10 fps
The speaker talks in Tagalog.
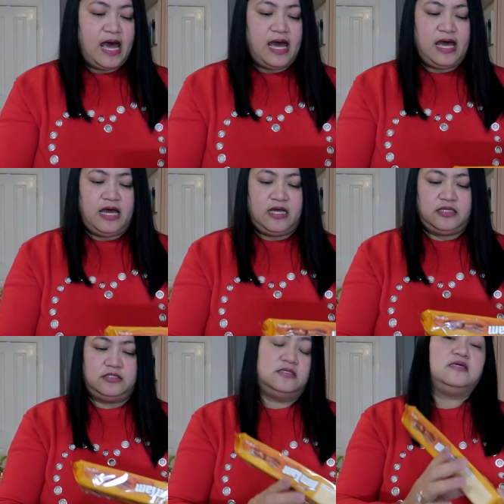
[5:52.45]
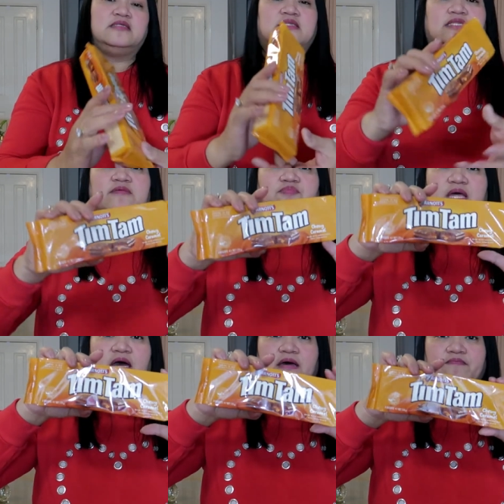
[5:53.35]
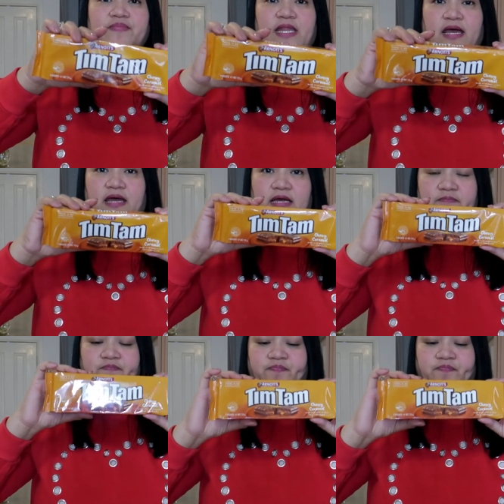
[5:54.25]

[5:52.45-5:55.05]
uh, ah, pitam na